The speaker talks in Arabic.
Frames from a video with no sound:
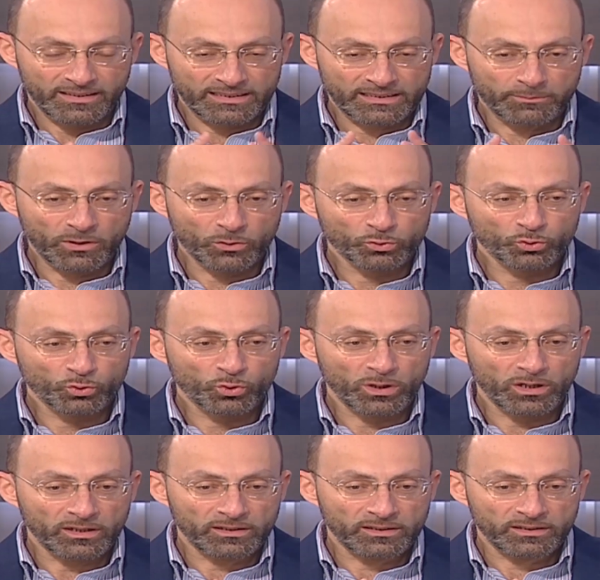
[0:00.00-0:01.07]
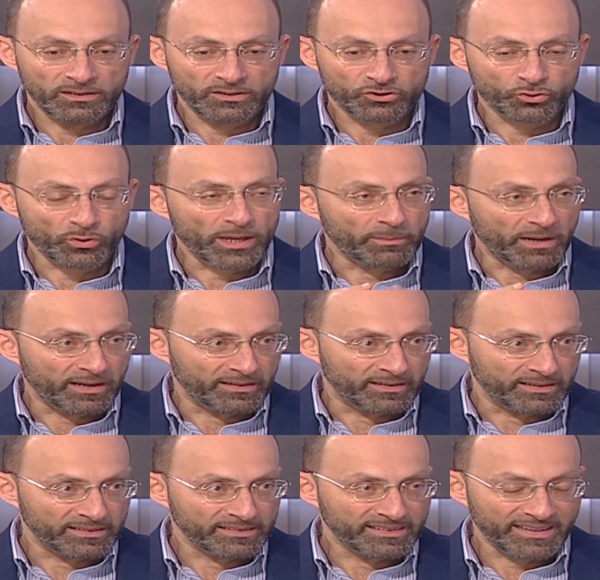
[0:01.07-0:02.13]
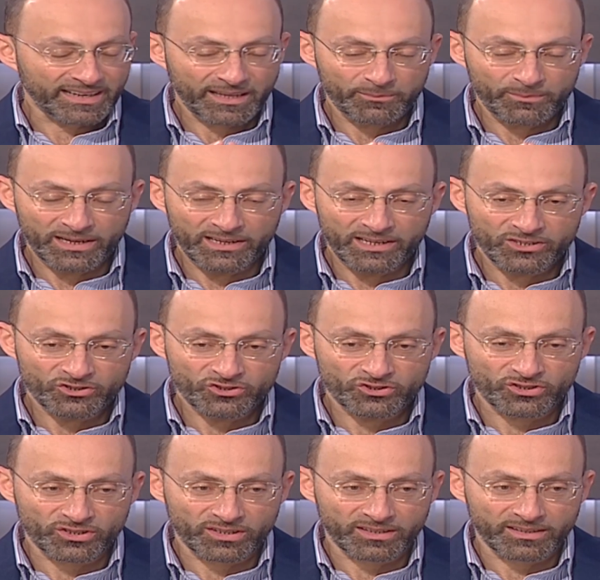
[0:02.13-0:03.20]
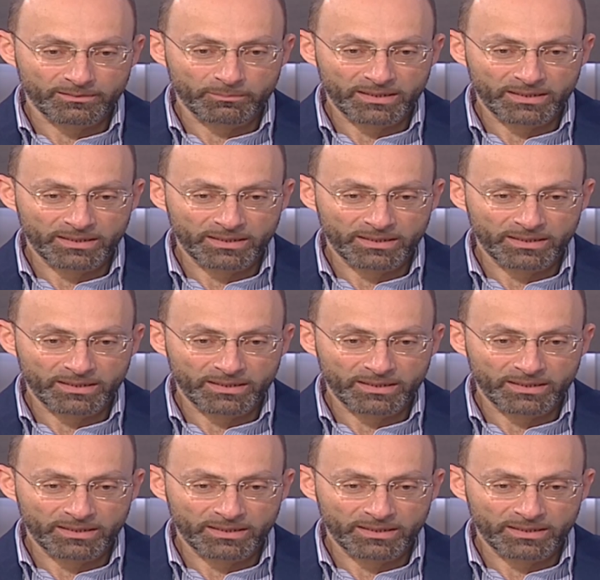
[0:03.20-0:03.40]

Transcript: هذا موضوع آه، شوي معقد رح بلش آه،